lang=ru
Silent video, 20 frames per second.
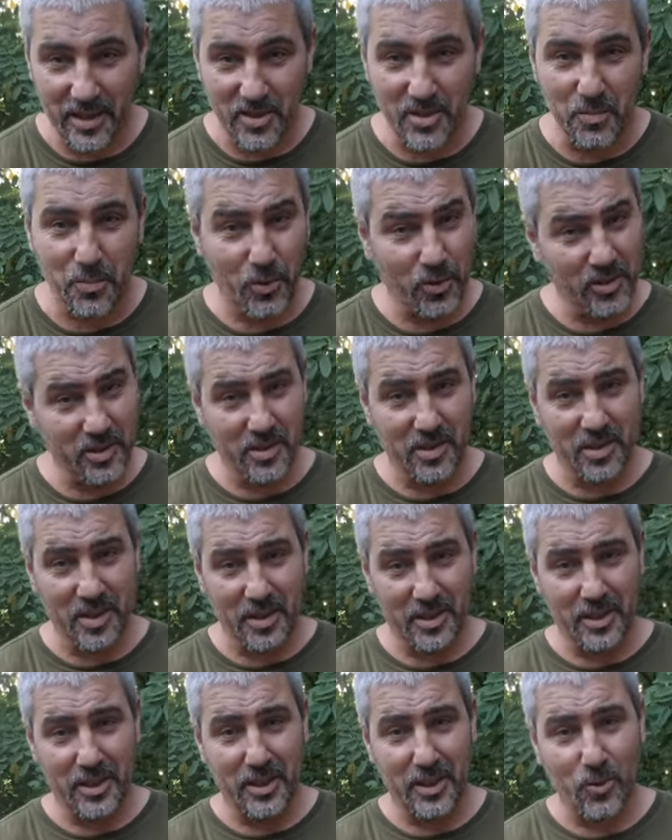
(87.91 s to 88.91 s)
не просто
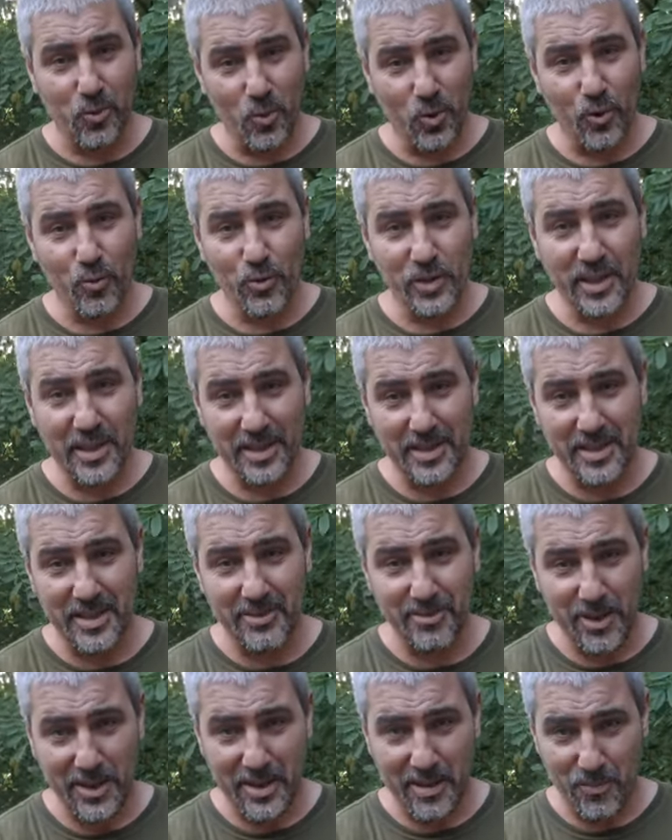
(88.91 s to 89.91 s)
так, да, такое русское
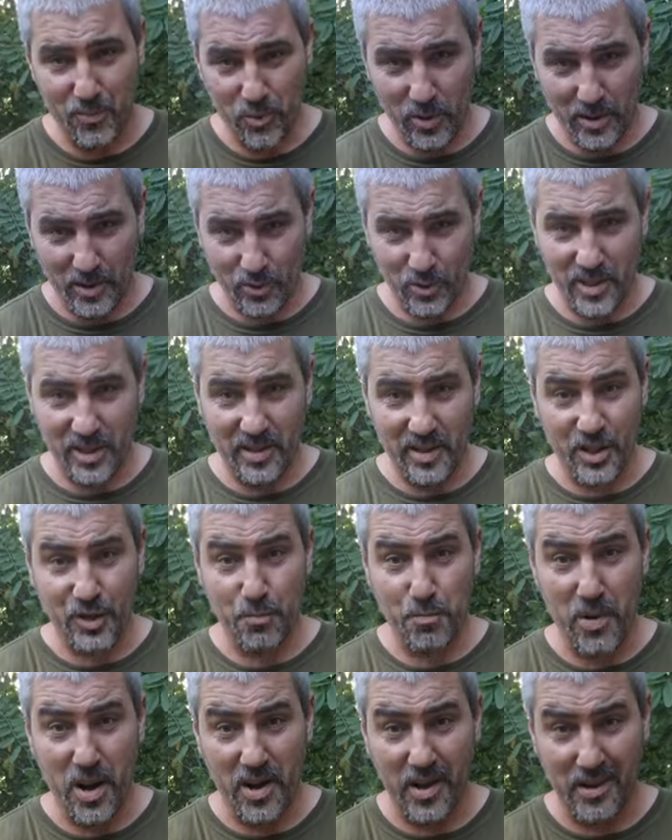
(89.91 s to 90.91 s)
название было у села
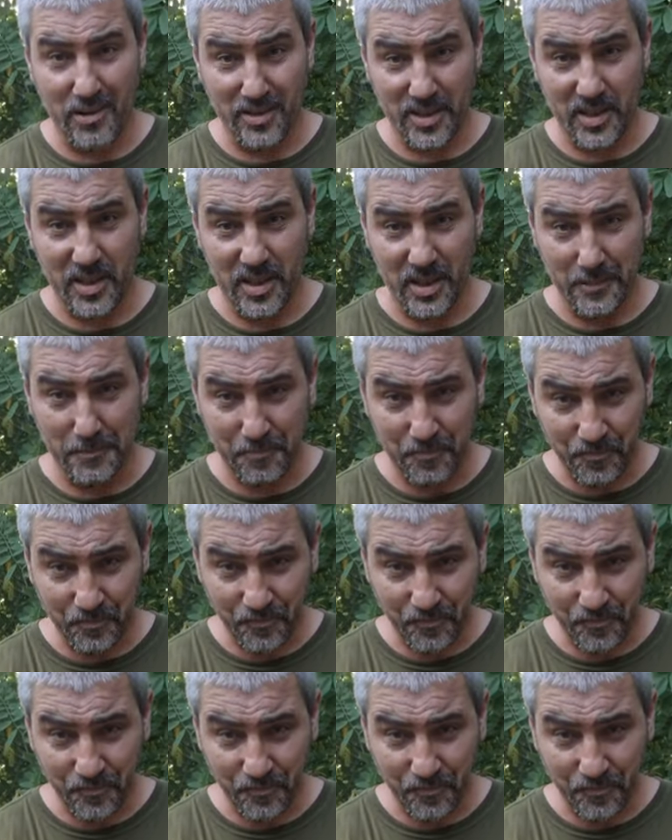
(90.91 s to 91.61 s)
Шпаковское.